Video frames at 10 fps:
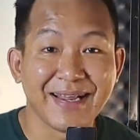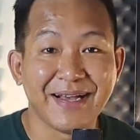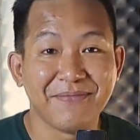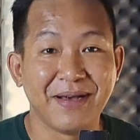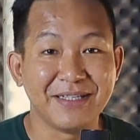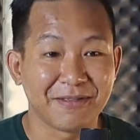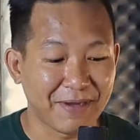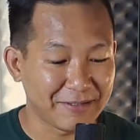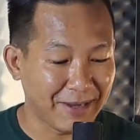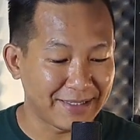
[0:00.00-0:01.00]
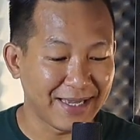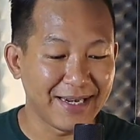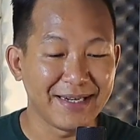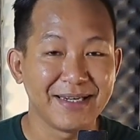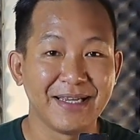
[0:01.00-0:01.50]
ya, budget
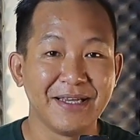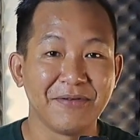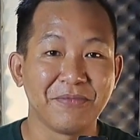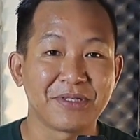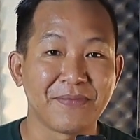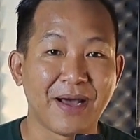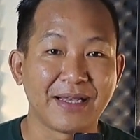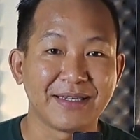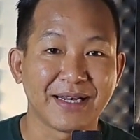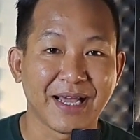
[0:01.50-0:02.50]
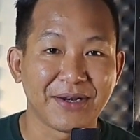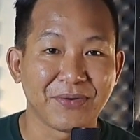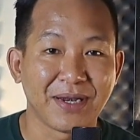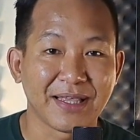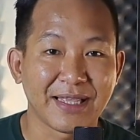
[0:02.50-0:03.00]
pas-pasan bisa menghasilkan
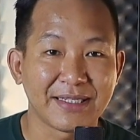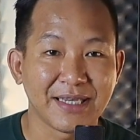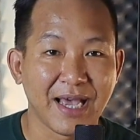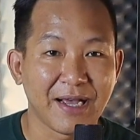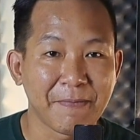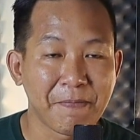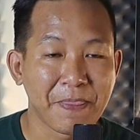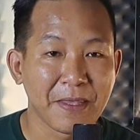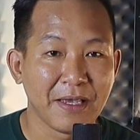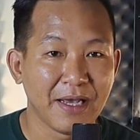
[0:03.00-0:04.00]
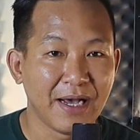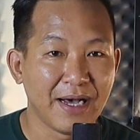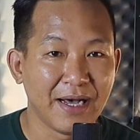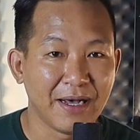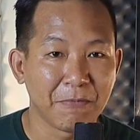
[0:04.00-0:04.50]
kualitas yang
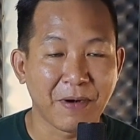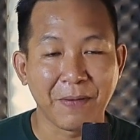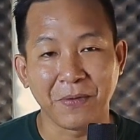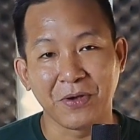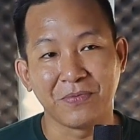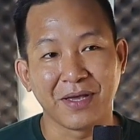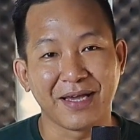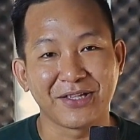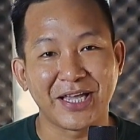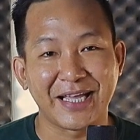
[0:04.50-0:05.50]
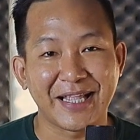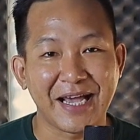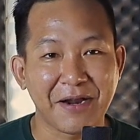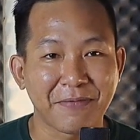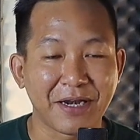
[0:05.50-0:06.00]
uh, premium ya itu yang
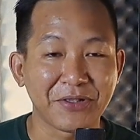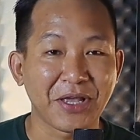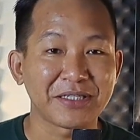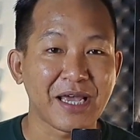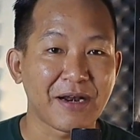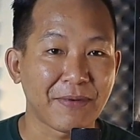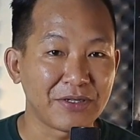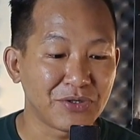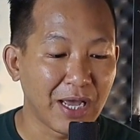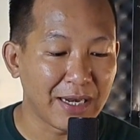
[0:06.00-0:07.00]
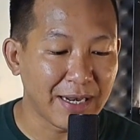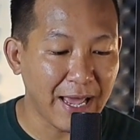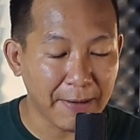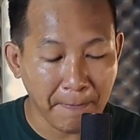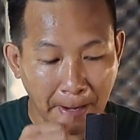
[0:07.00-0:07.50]
kita harapkan itu yang saya harapkan juga
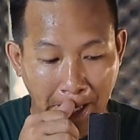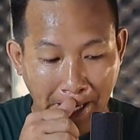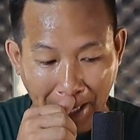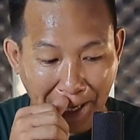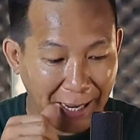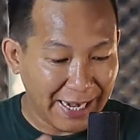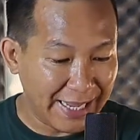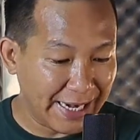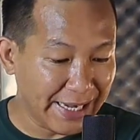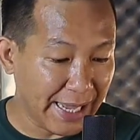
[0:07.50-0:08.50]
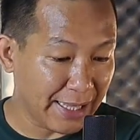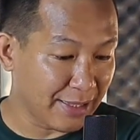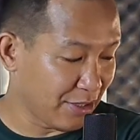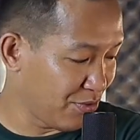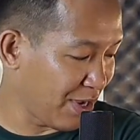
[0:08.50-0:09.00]
dan kalau kalian
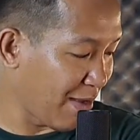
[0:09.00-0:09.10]
lihat itu